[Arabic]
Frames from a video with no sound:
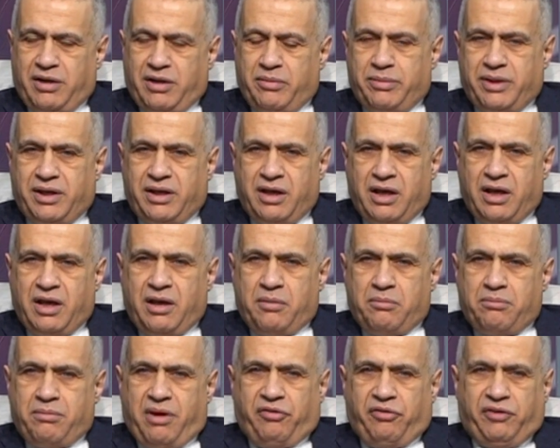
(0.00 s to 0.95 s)
العلمي
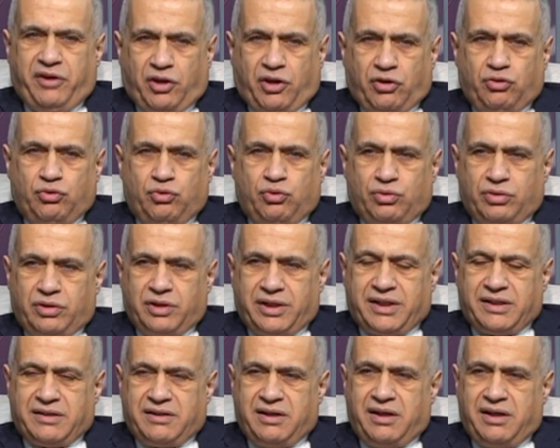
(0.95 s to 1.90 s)
ما في
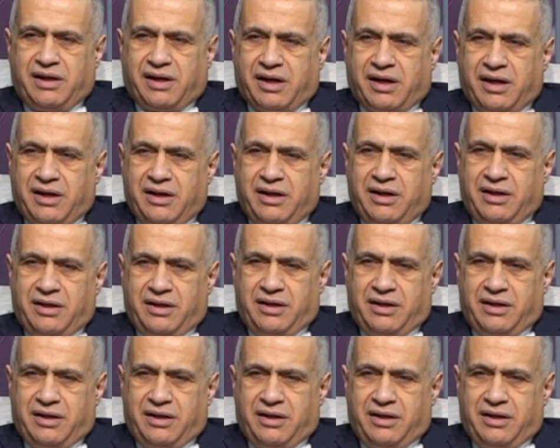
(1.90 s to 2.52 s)
عندهم كثير